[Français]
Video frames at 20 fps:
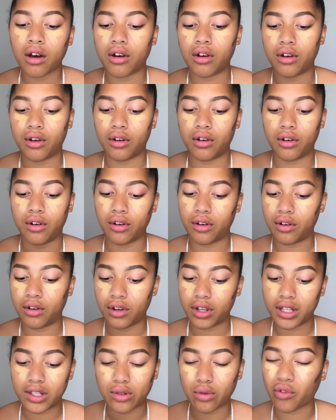Euh,
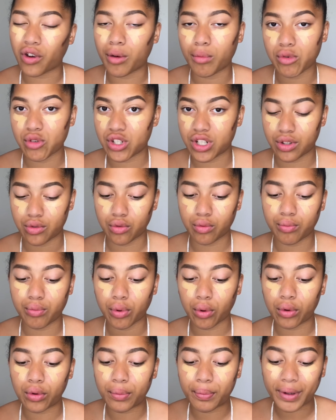ils sont vraiment géniaux.
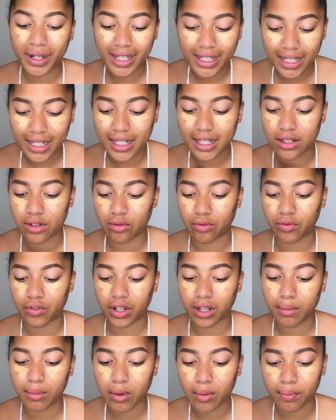Pour le prix, ils sont
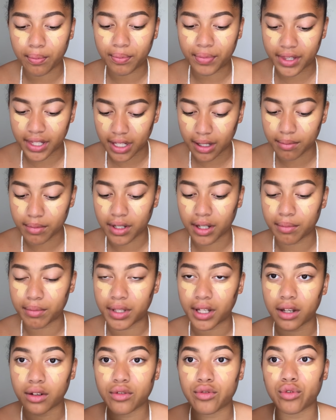vraiment bien, bien,
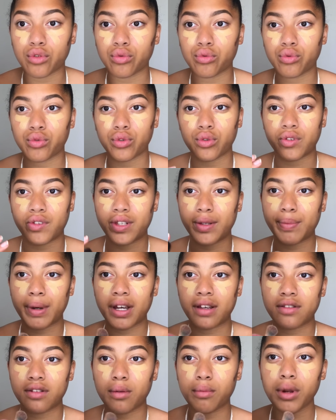bien. Surtout ceux ci par
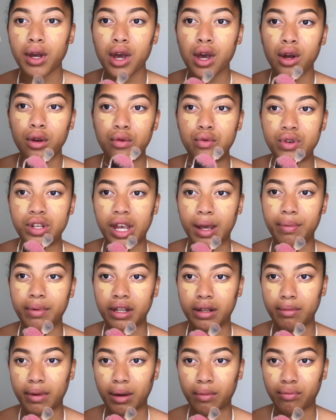exemple. Lui,
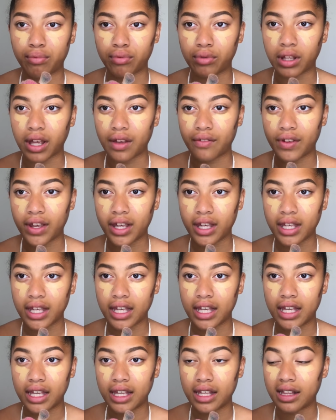j'applique ma poudre avec
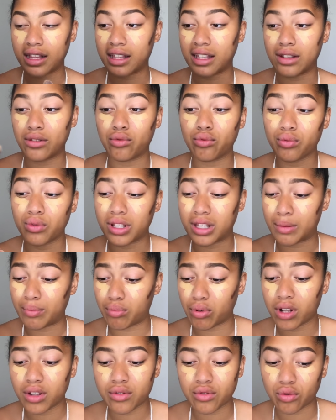et les,
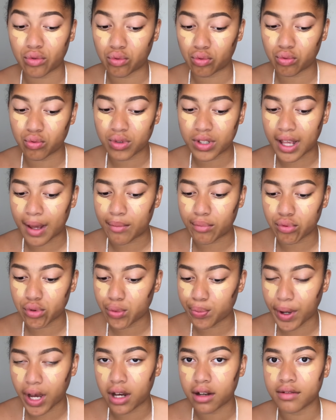poils sont doux. Ça
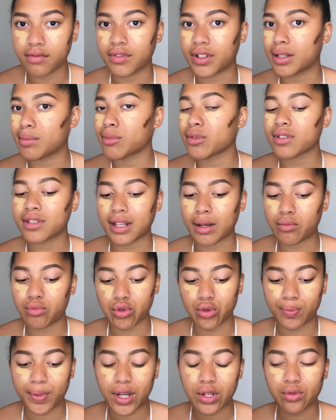bouge pas. Vraiment, ça
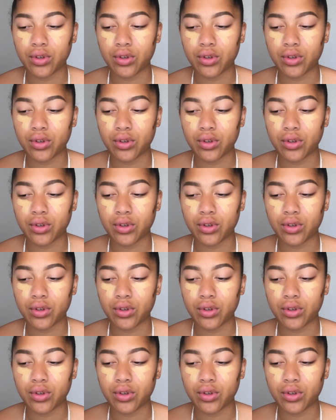bouge pas.